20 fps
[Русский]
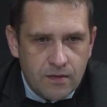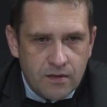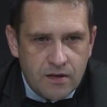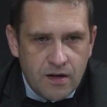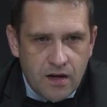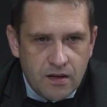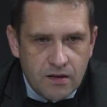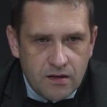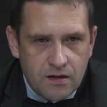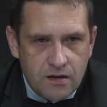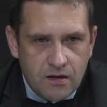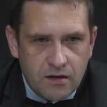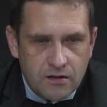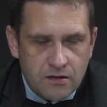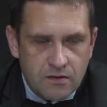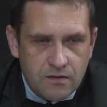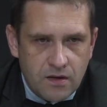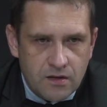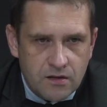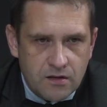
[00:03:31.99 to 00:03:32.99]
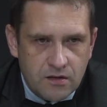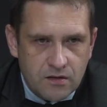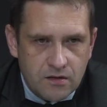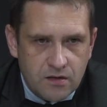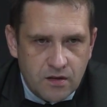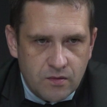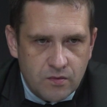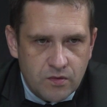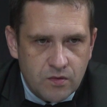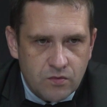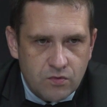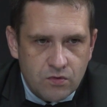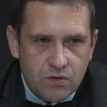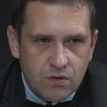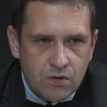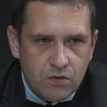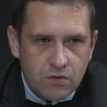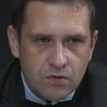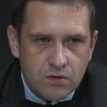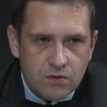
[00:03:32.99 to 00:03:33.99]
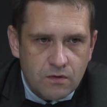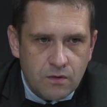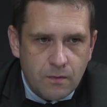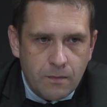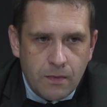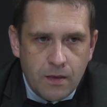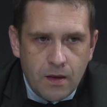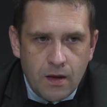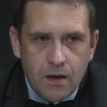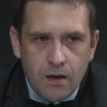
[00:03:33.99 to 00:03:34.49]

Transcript: танкера, связанные с крымским судоходством.